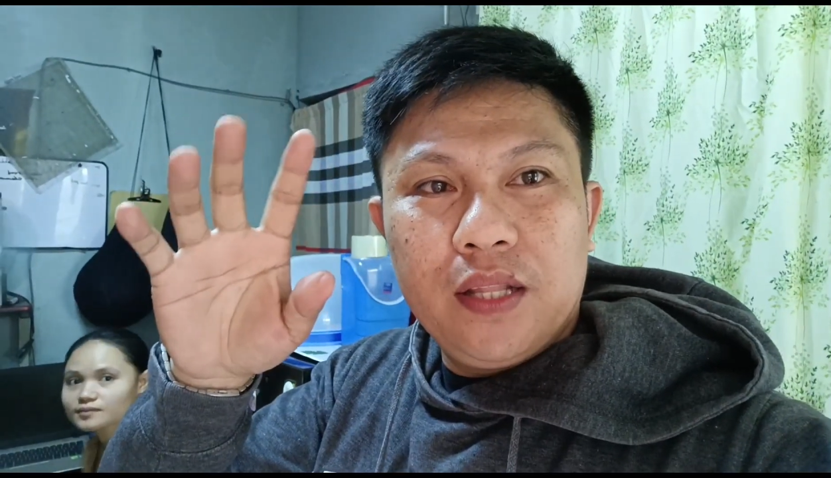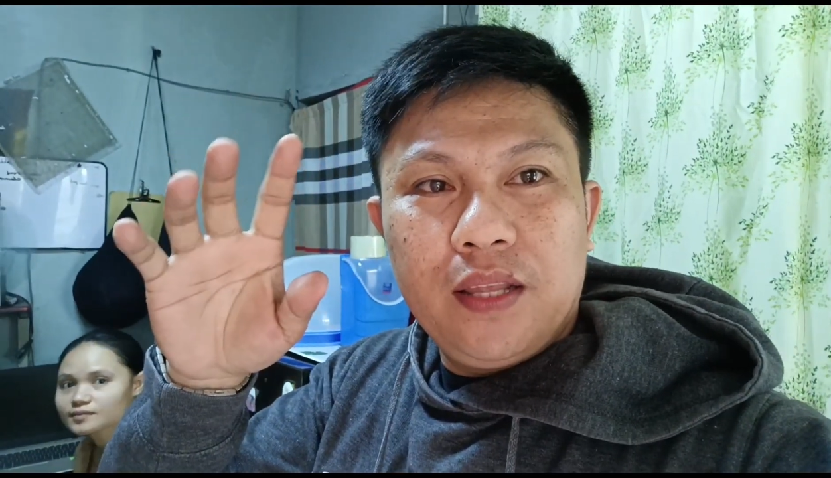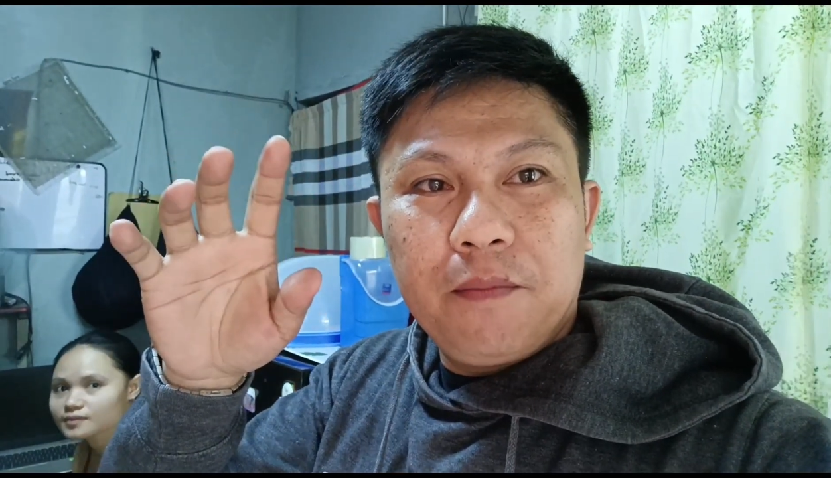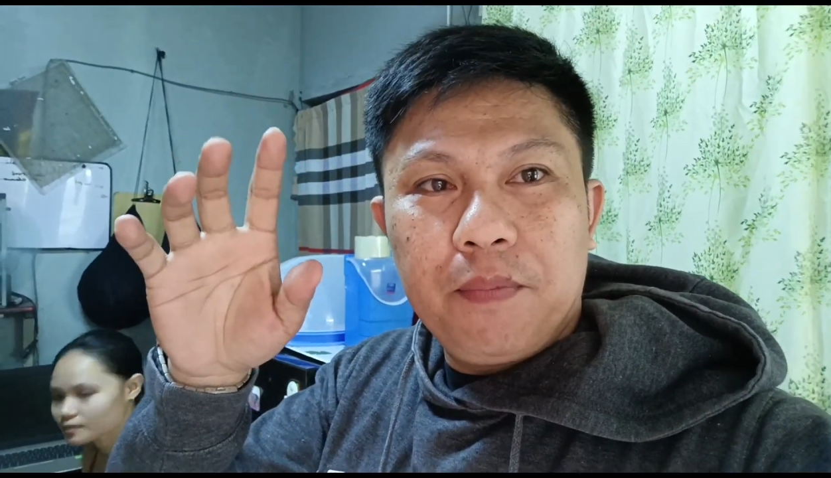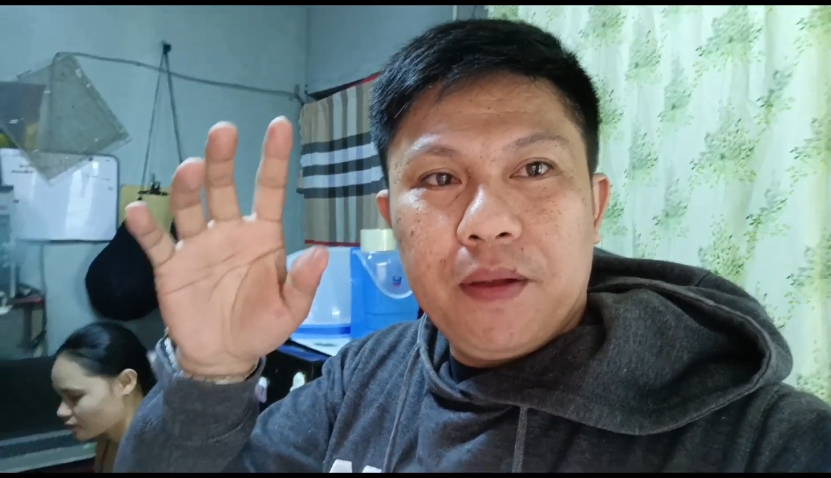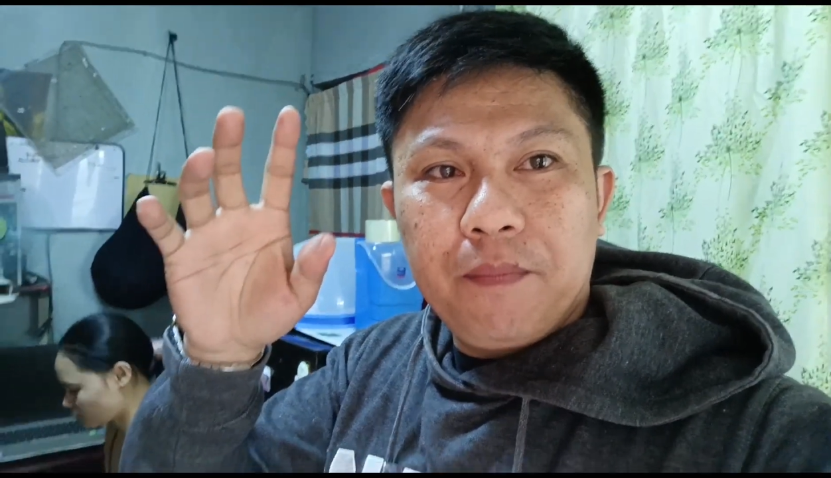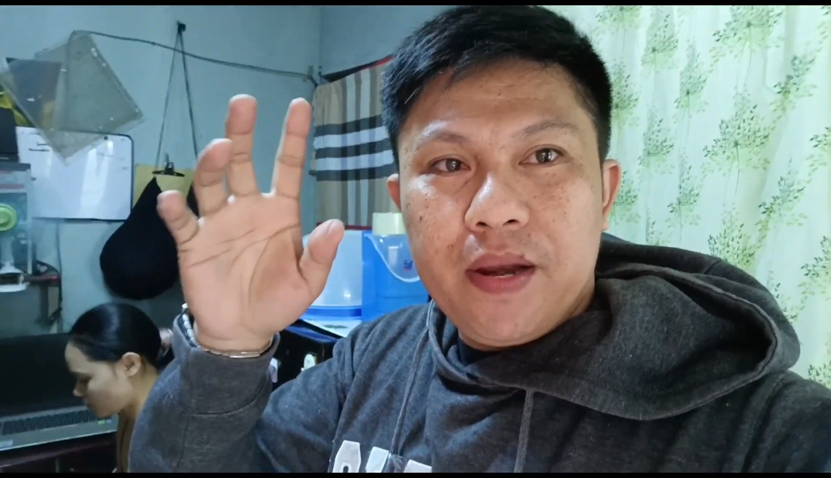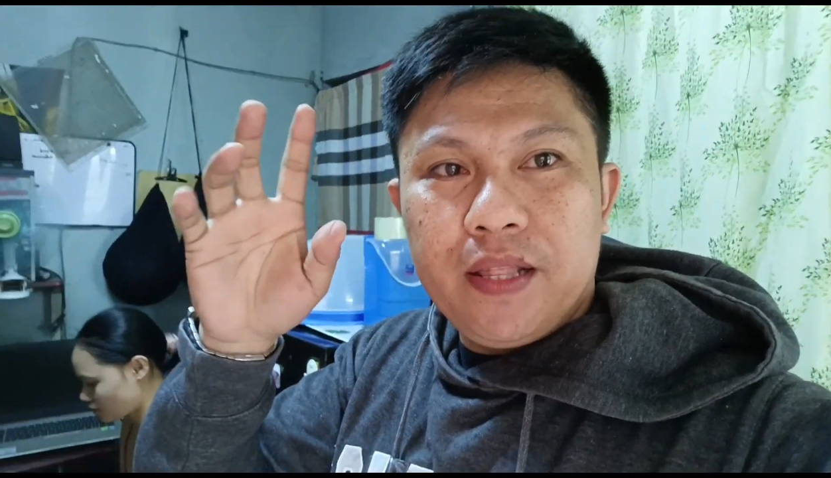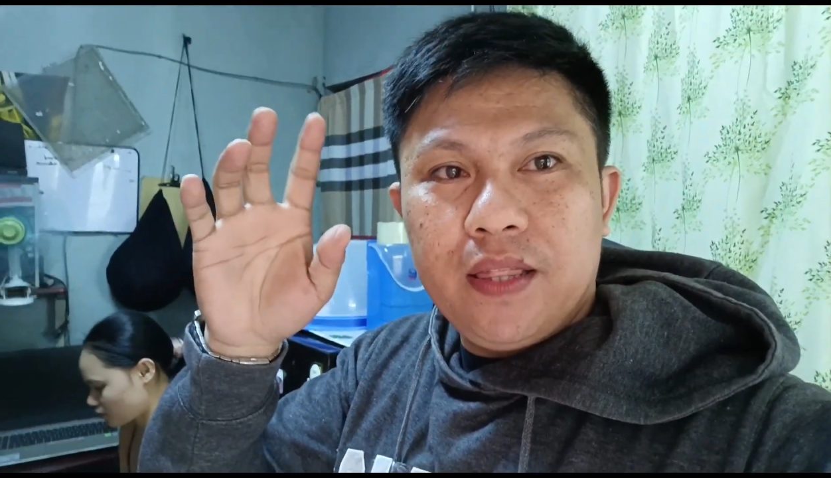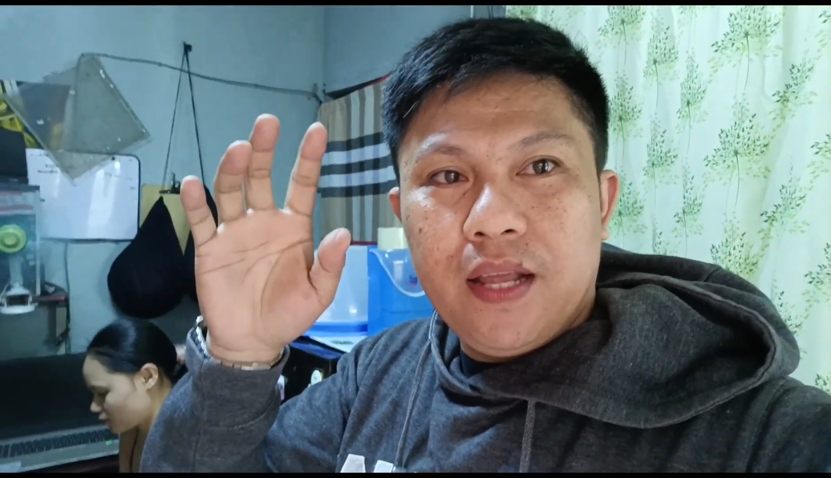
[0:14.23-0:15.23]
ating
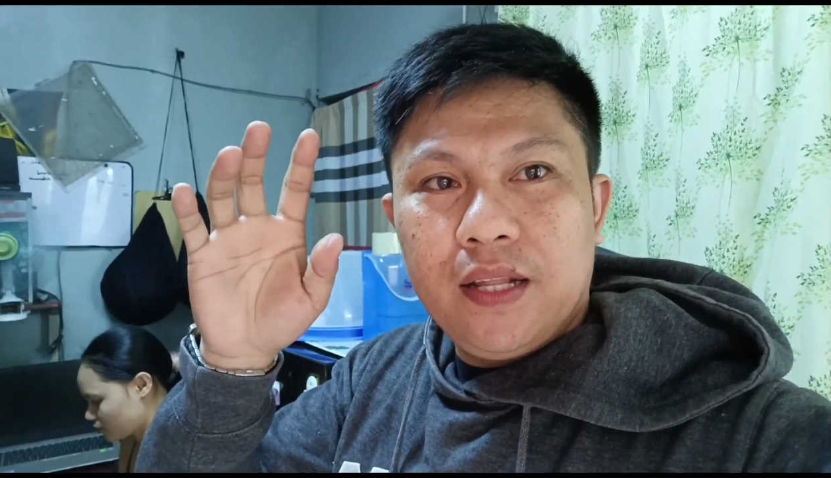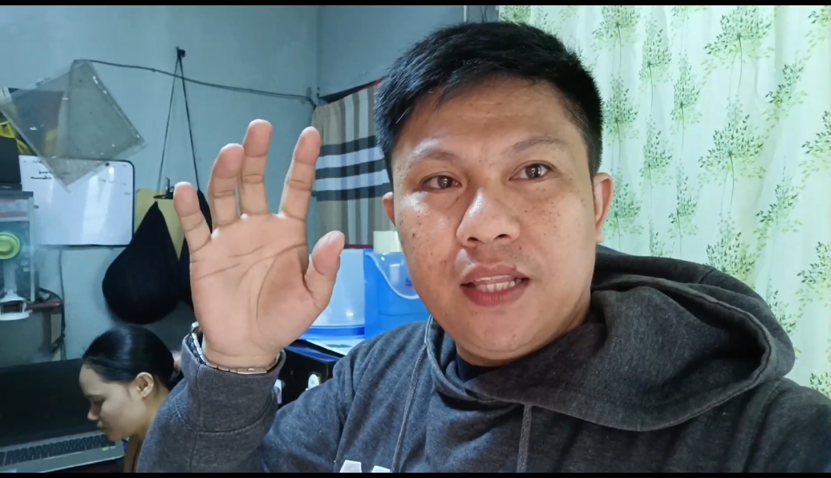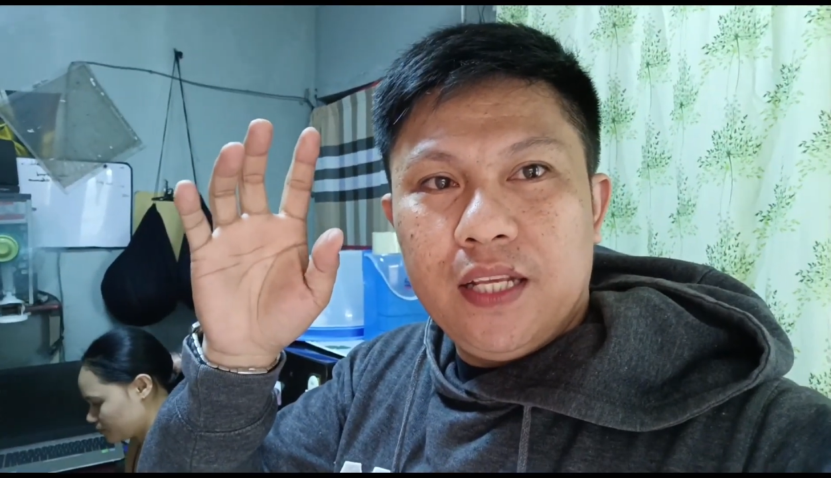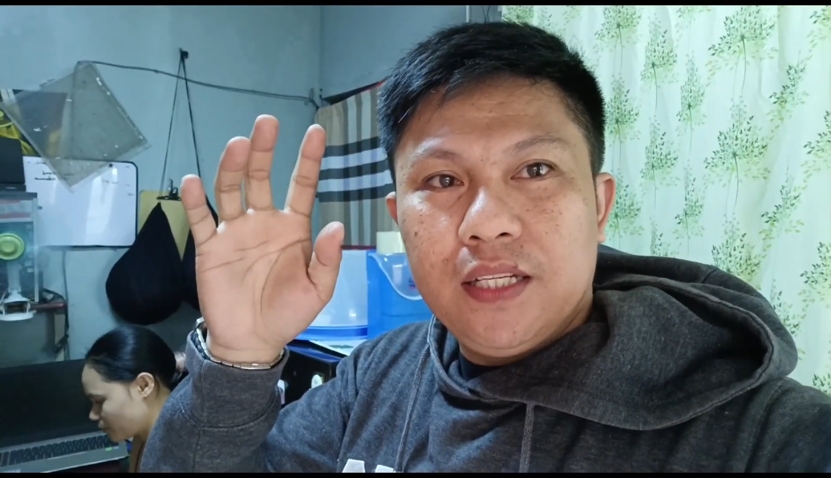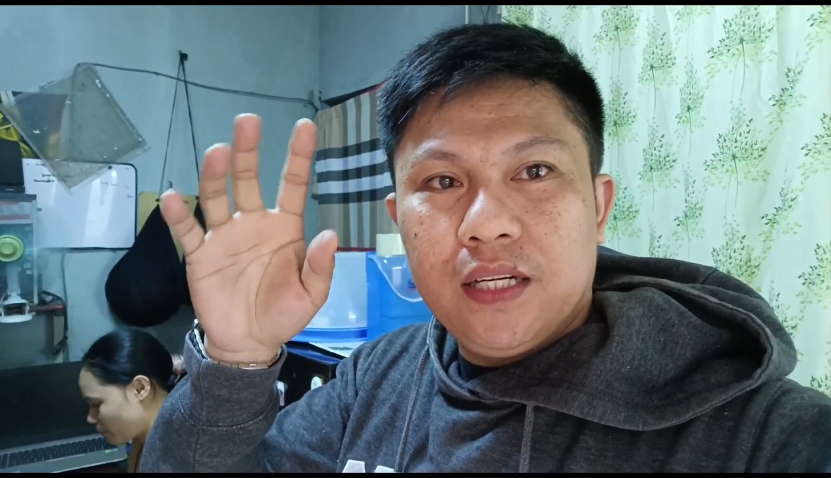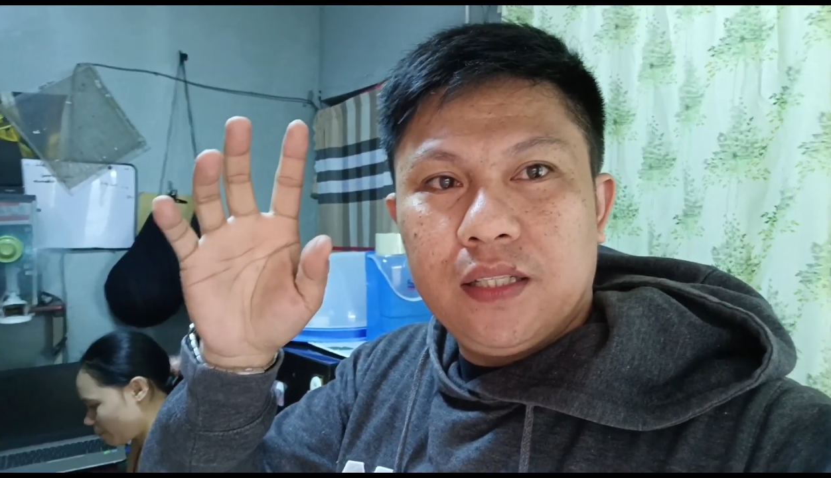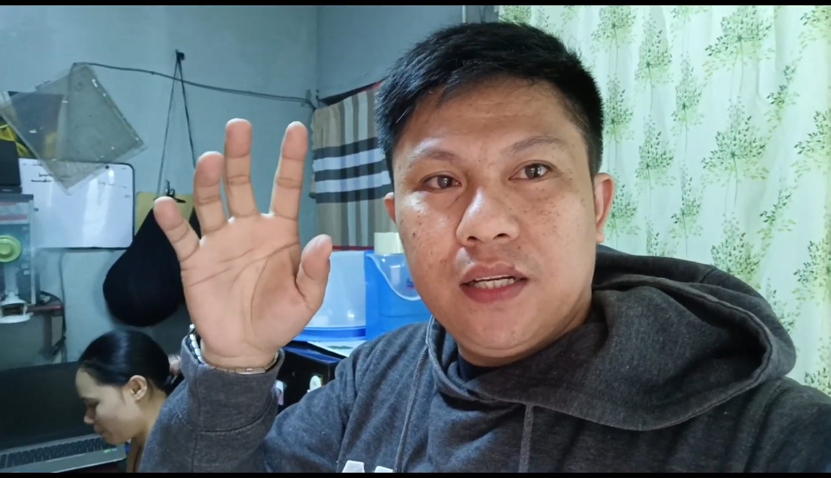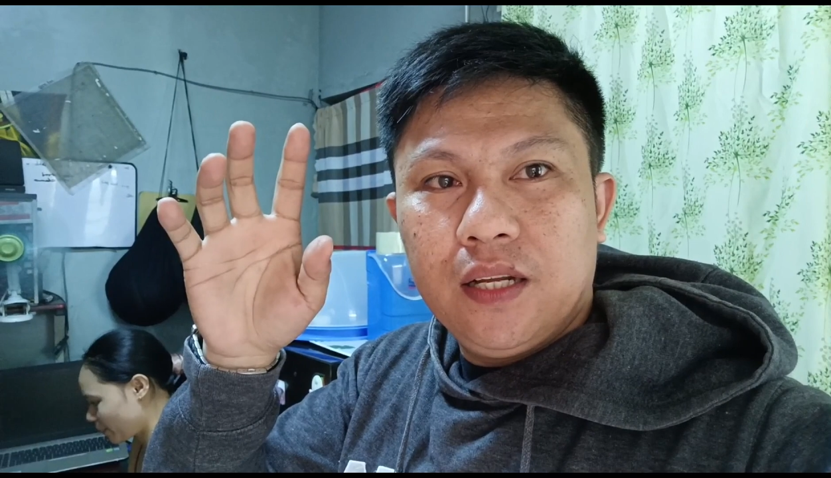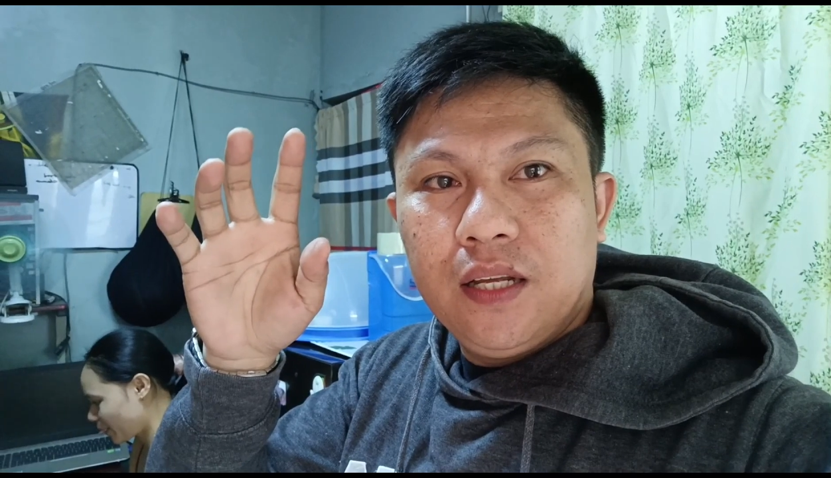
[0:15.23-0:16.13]
pinaprint na t-shirt